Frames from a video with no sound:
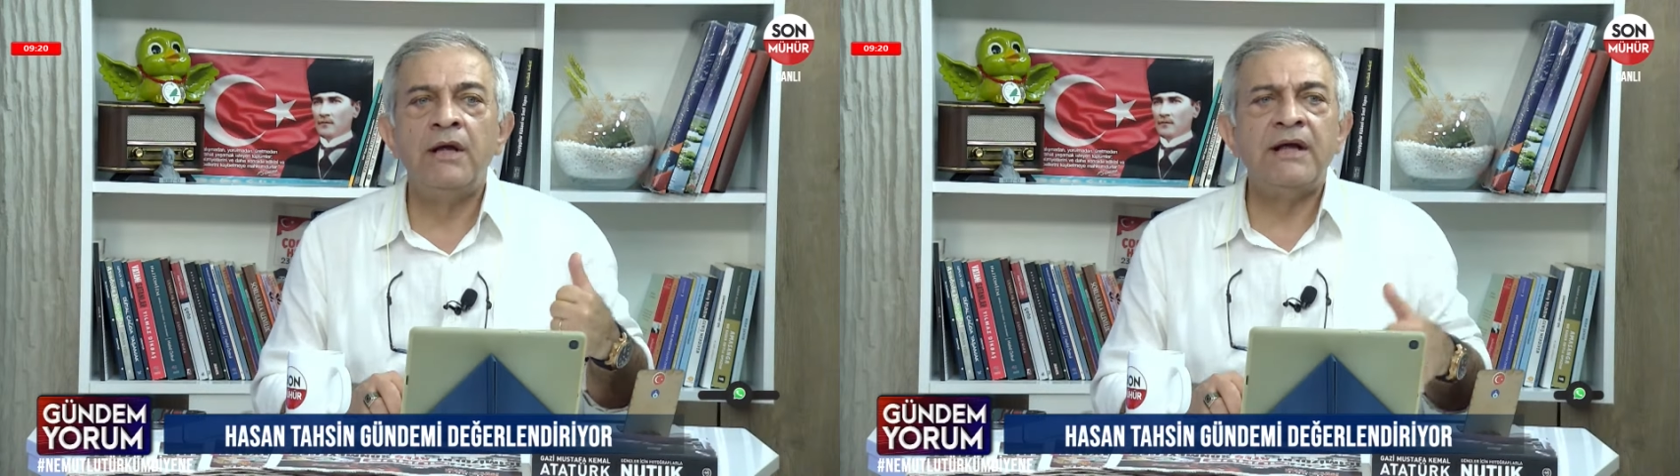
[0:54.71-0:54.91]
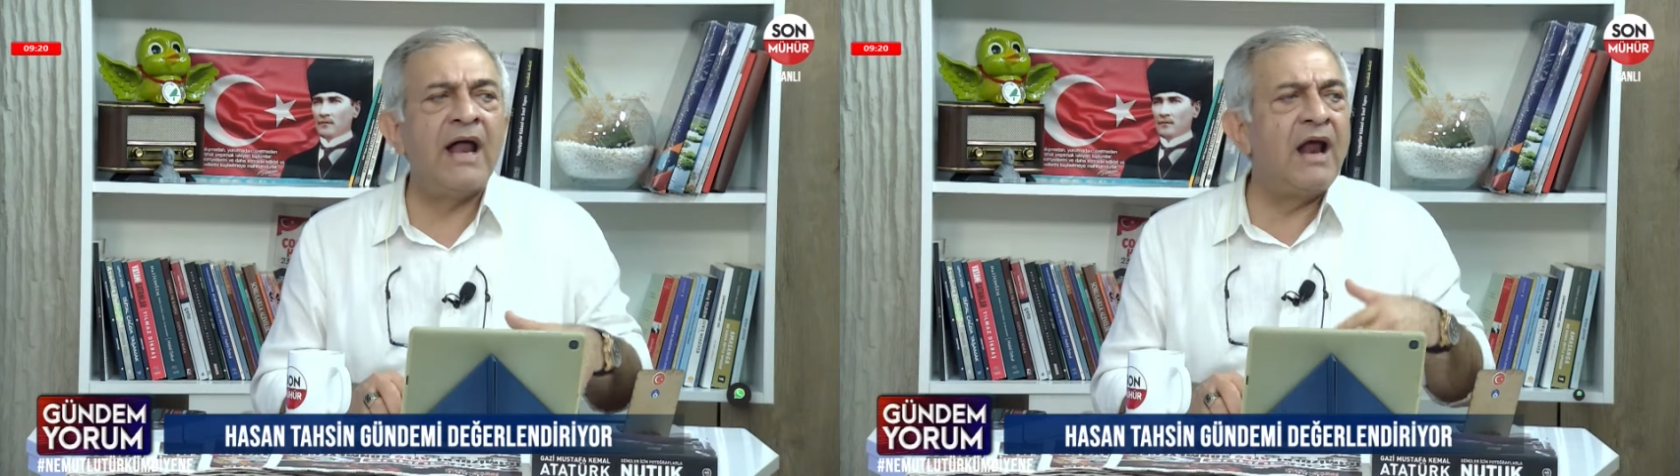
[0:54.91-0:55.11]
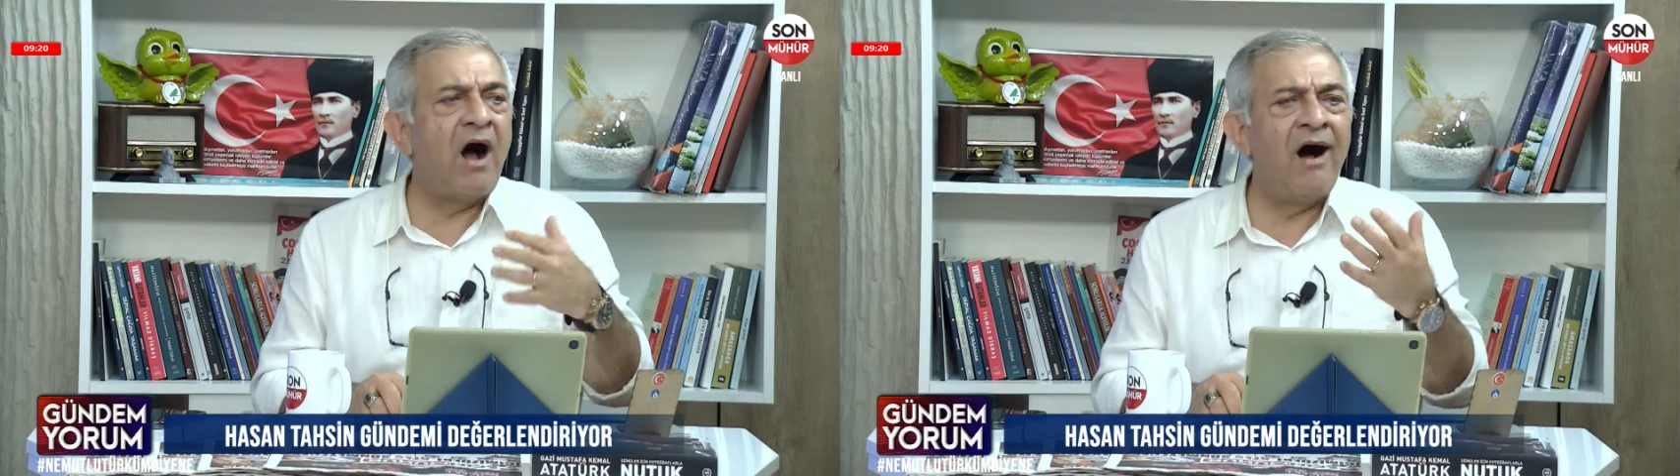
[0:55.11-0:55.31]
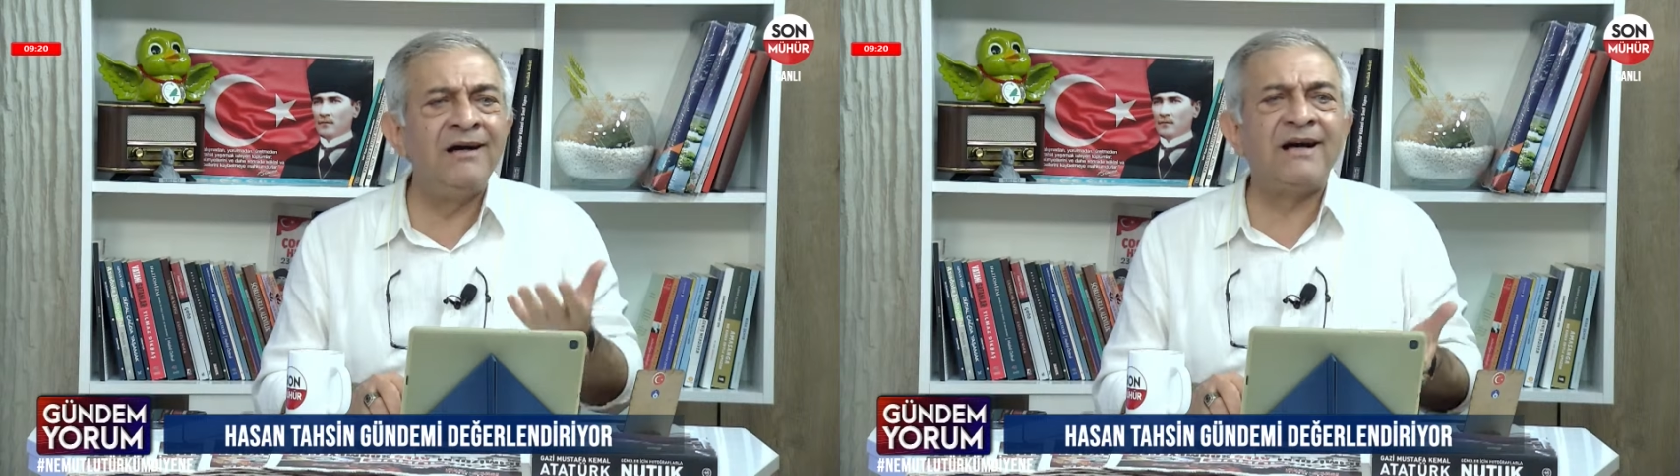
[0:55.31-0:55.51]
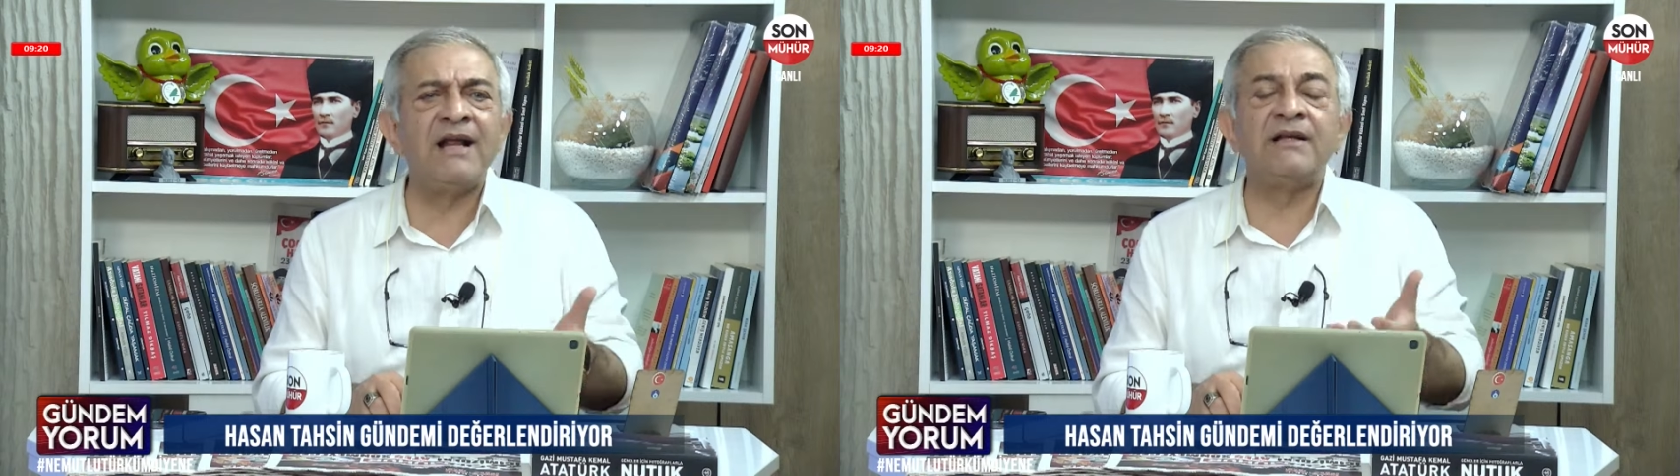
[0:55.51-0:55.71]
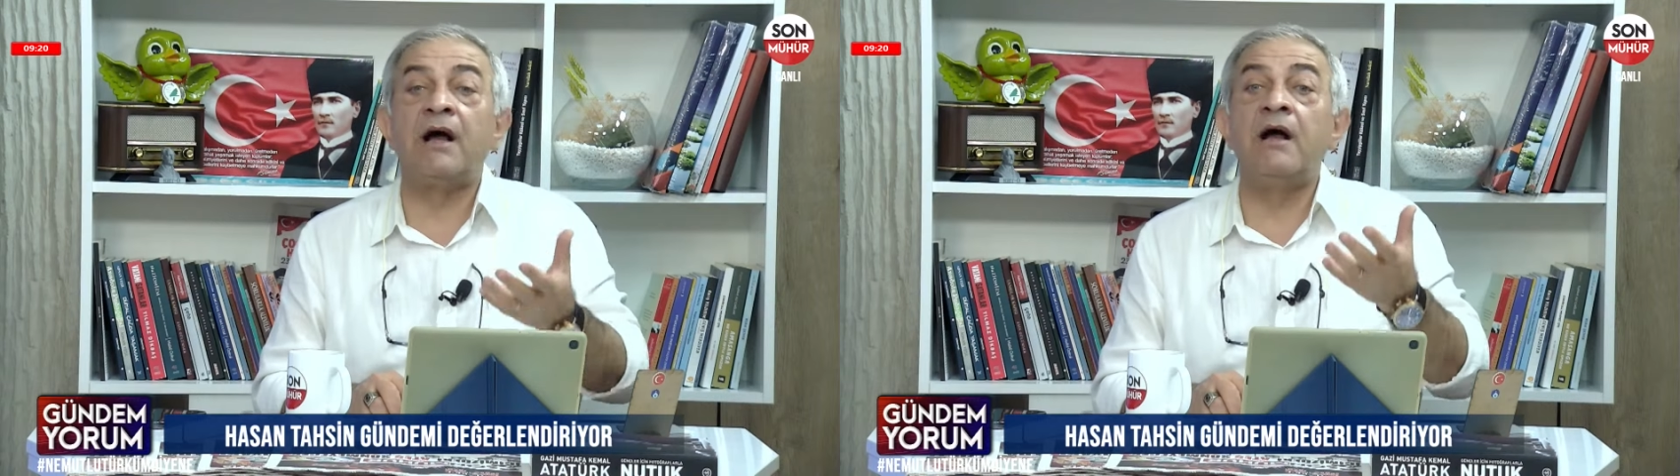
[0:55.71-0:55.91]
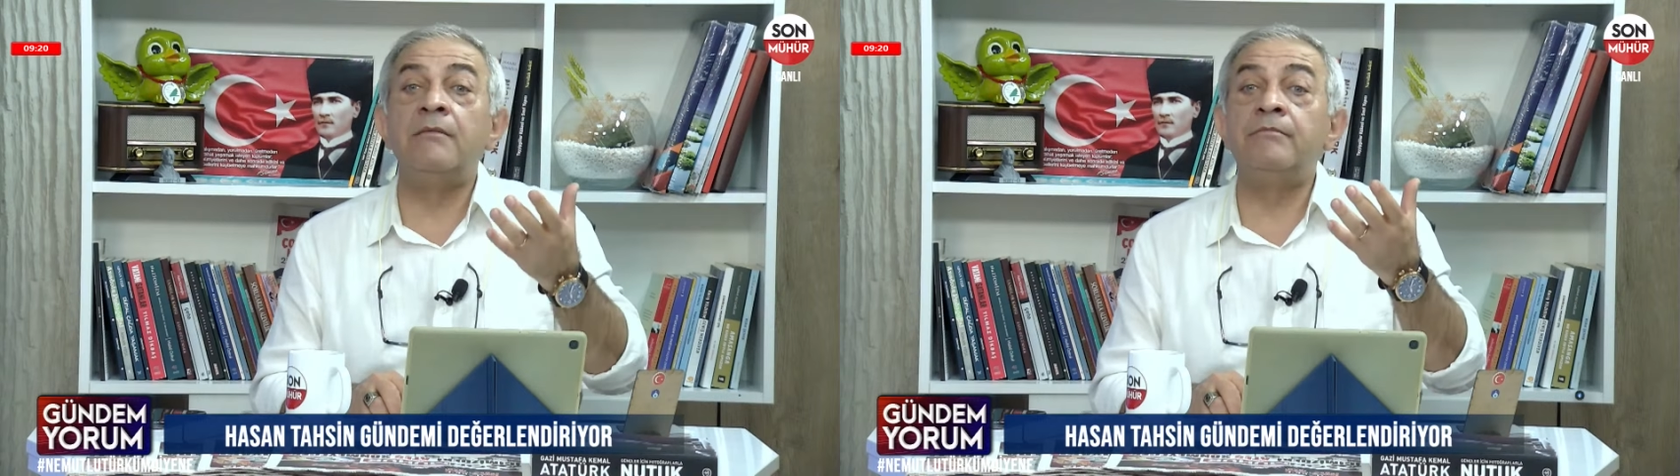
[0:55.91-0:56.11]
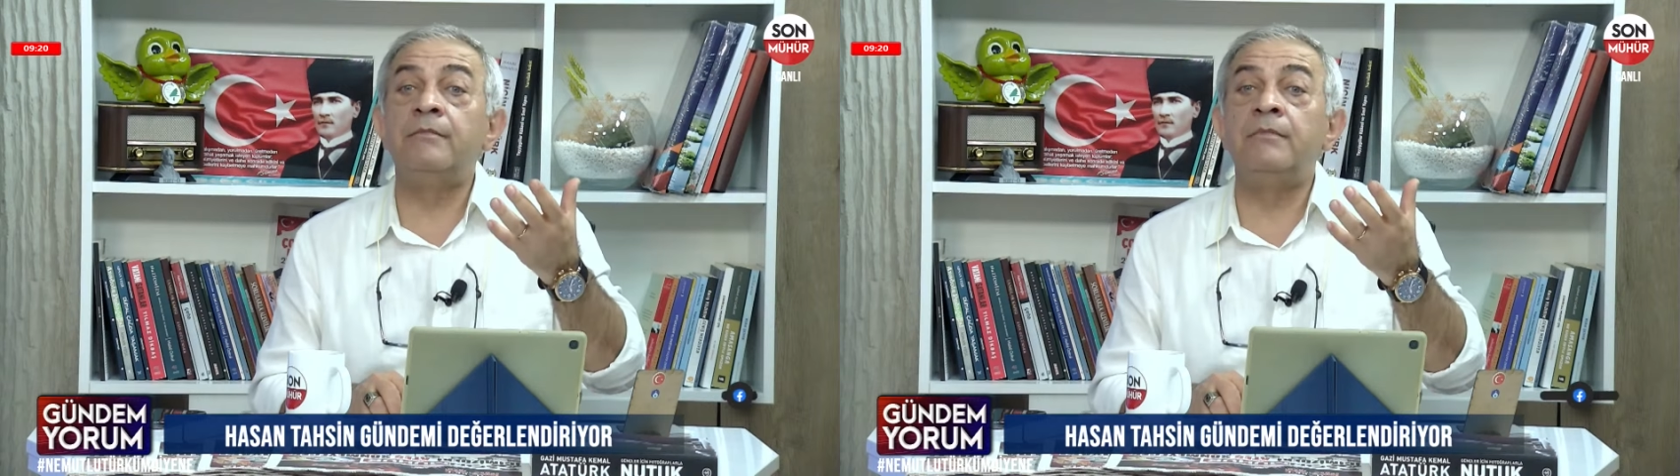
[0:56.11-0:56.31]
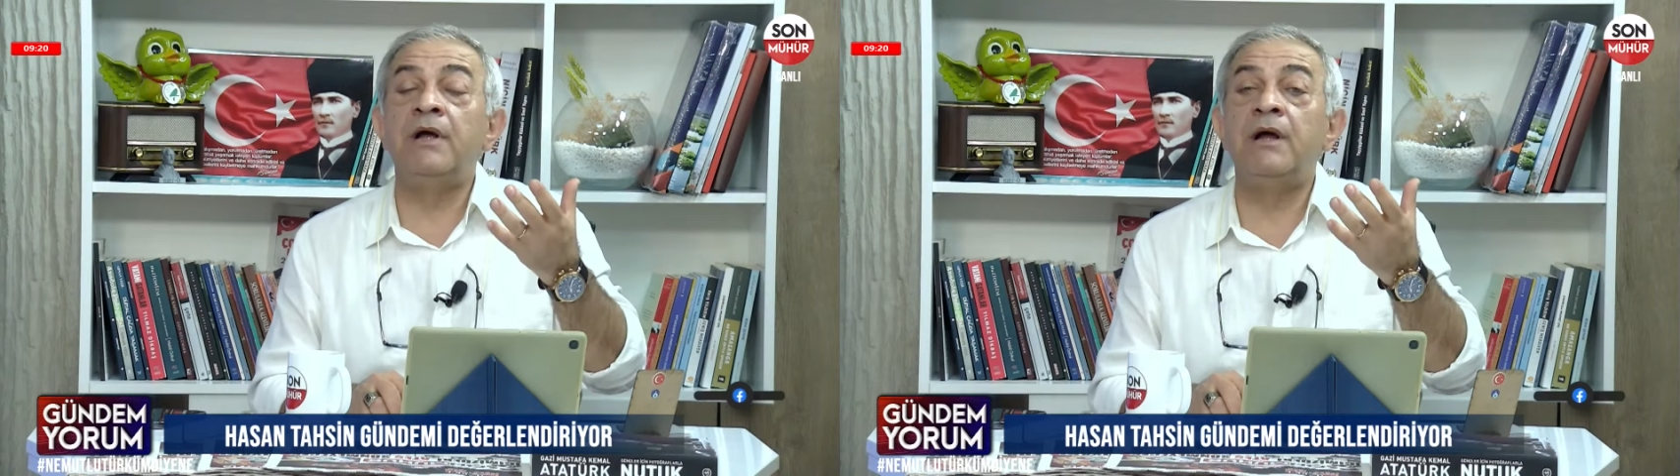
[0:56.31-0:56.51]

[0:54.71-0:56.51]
Yani Ankara'da e,